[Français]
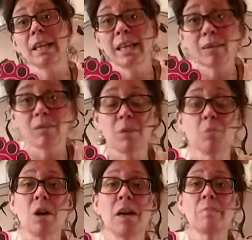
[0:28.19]

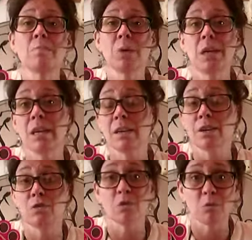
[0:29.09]
écrivez-moi, puis
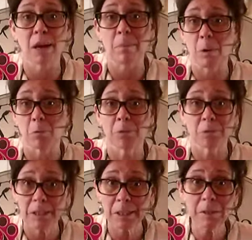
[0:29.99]
euh, je vais vous répondre,
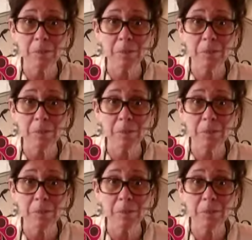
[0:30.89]
OK?